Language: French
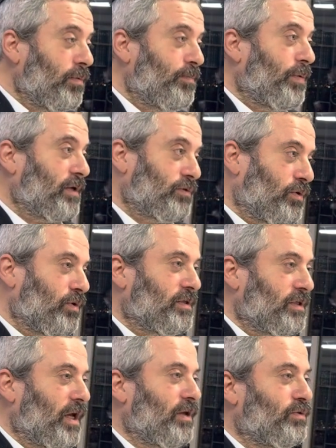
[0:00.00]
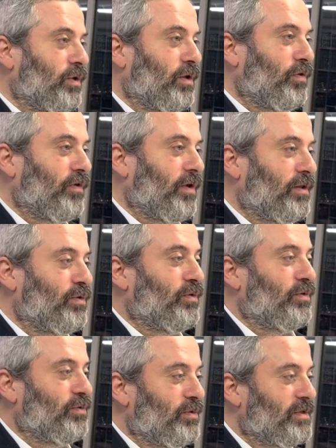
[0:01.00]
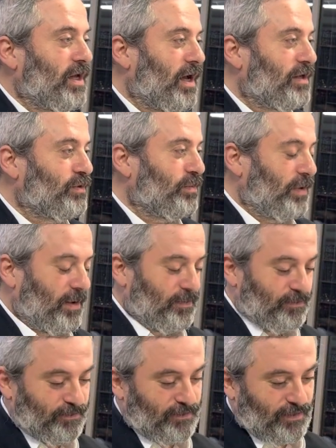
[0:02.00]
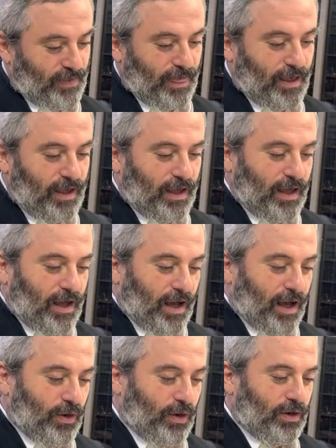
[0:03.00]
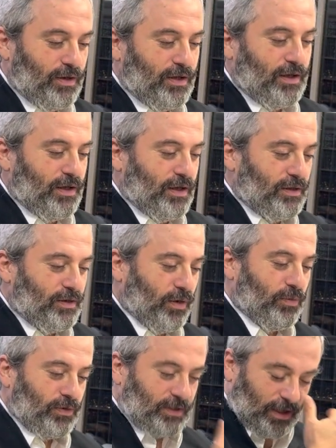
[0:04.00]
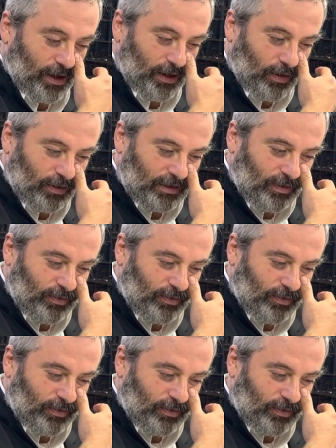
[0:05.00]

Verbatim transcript: parce que ça risquerait de faire du, tsar à son père Alors, comme on sait dans les Rod